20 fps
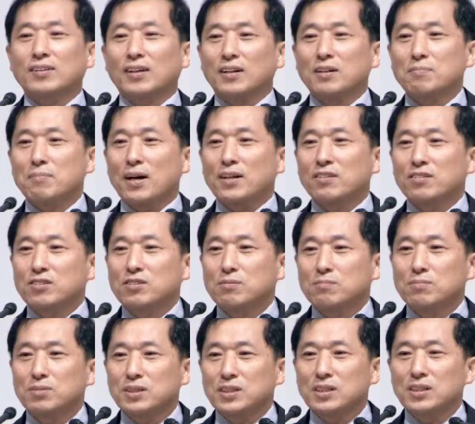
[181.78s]
세상을
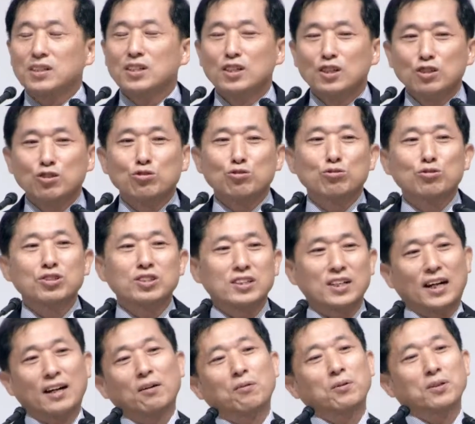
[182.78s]
만드신 분이
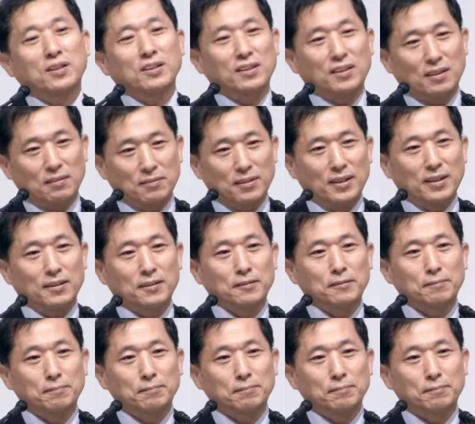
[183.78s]
누군지를 알고 있기 때문에요.